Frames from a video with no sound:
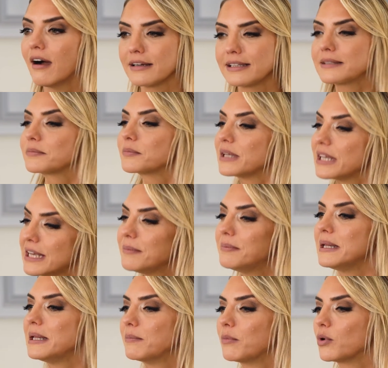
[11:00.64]
Ay dedim iyi
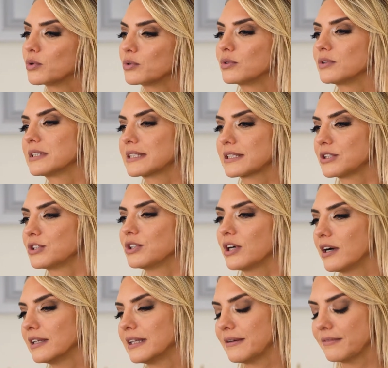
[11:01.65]
bir limon sıkıcı
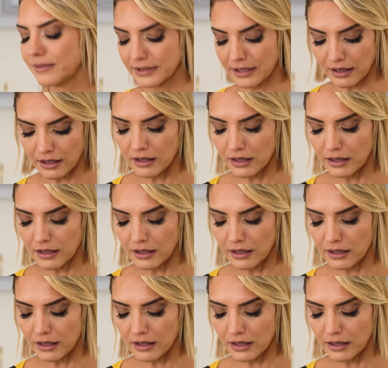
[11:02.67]
alayım falan.